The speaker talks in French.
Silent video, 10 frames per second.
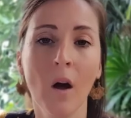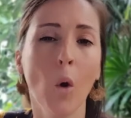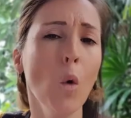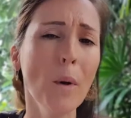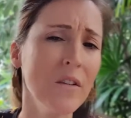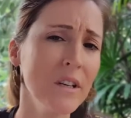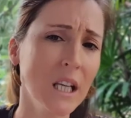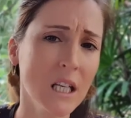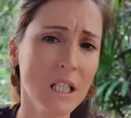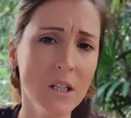Rompre avec
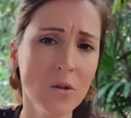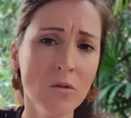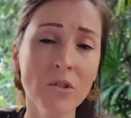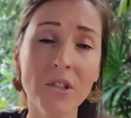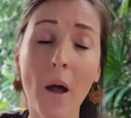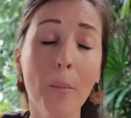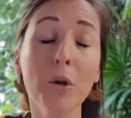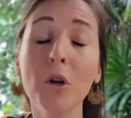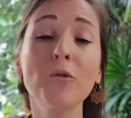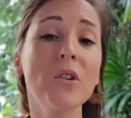un client, c'est un
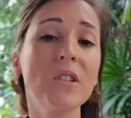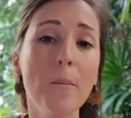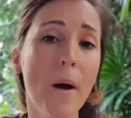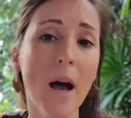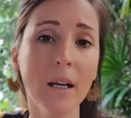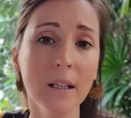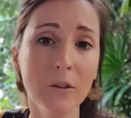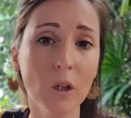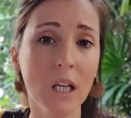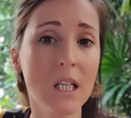peu comme se séparer
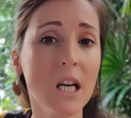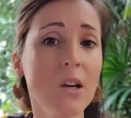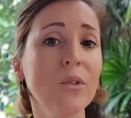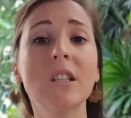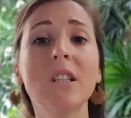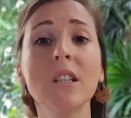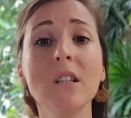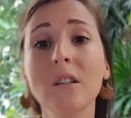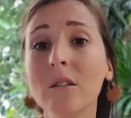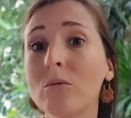de quelqu'un avec
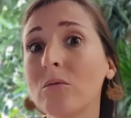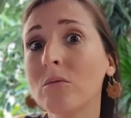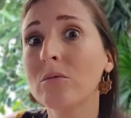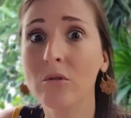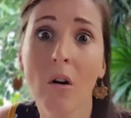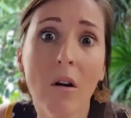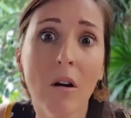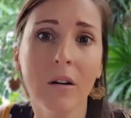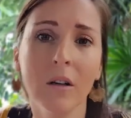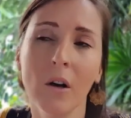qui on
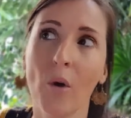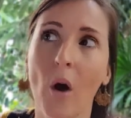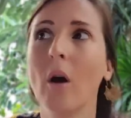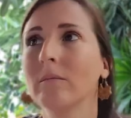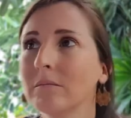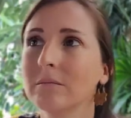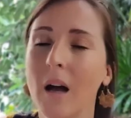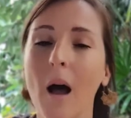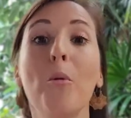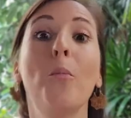sort.
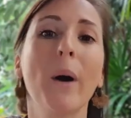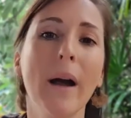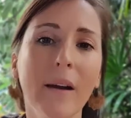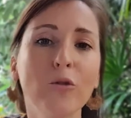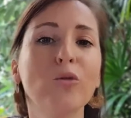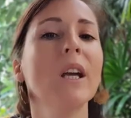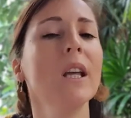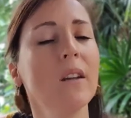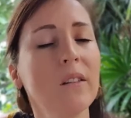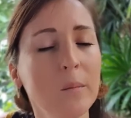à peu près, en tout cas, il y
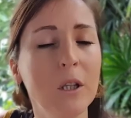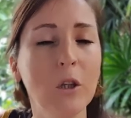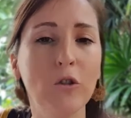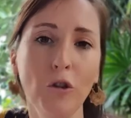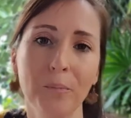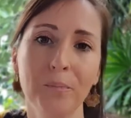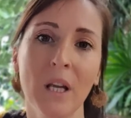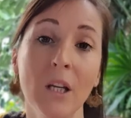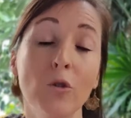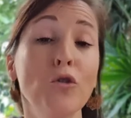a des similitudes.
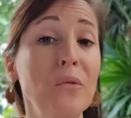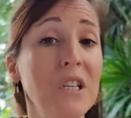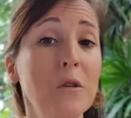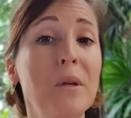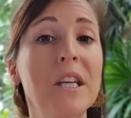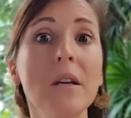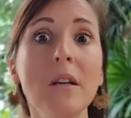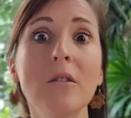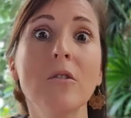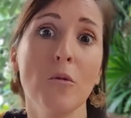donc, je vais vous
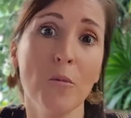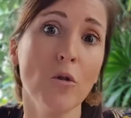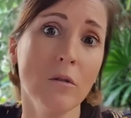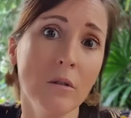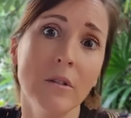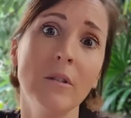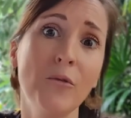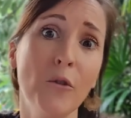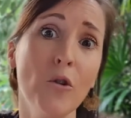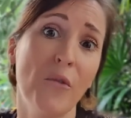expliquer comment
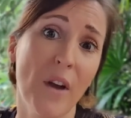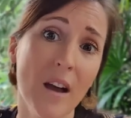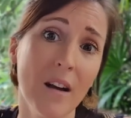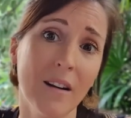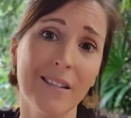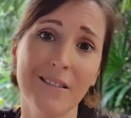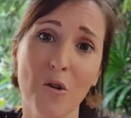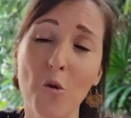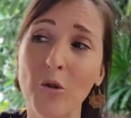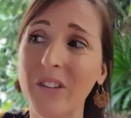il faut le faire,
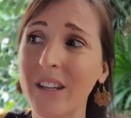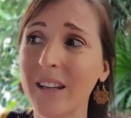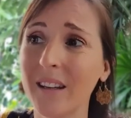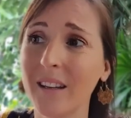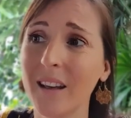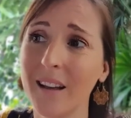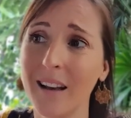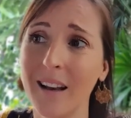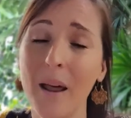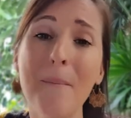comment c'est
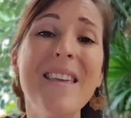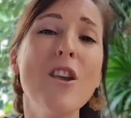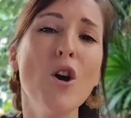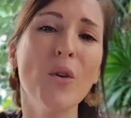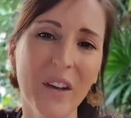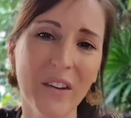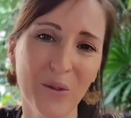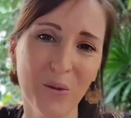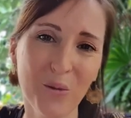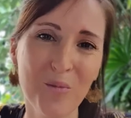la meilleure
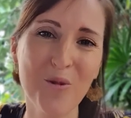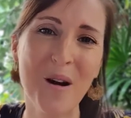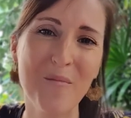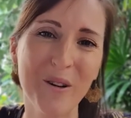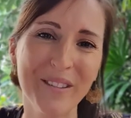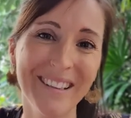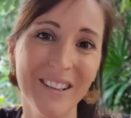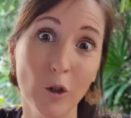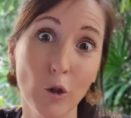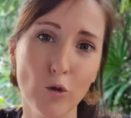façon pour aborder
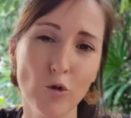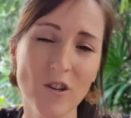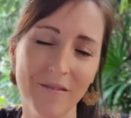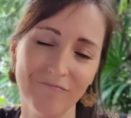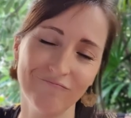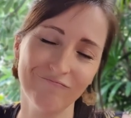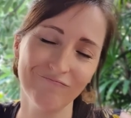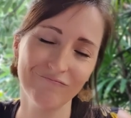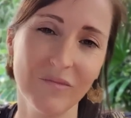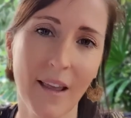euh, le sujet.
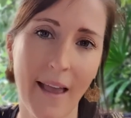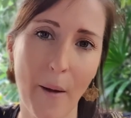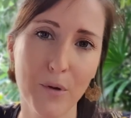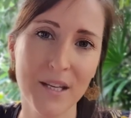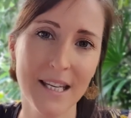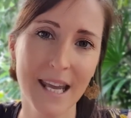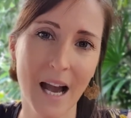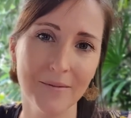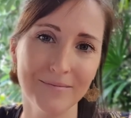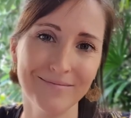Un peu délicat.